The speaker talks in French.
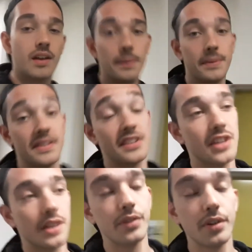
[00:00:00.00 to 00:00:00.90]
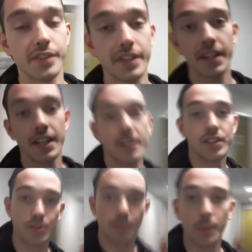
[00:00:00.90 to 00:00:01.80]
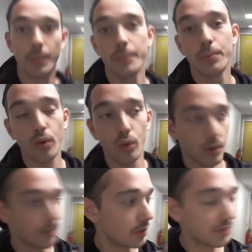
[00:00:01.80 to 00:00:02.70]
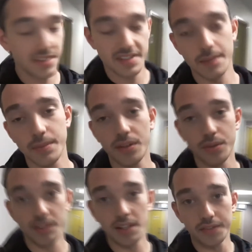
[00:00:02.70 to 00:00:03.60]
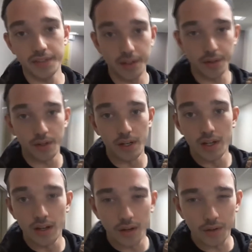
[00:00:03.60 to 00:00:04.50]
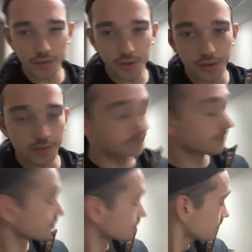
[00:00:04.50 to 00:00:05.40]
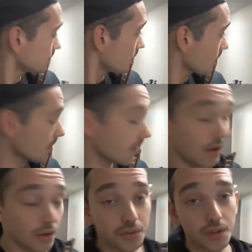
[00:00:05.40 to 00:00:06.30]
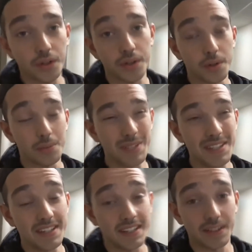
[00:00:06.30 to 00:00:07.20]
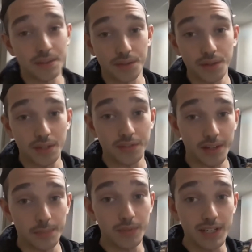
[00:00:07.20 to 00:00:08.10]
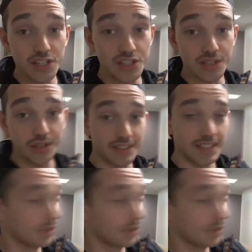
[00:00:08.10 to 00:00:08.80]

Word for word: Parce qu'à chaque fois, en fait, je comprends pas pourquoi, mais le système des hôtels fait que entre, euh, entre euh, midi et 14h, ils ferment les chiottes et les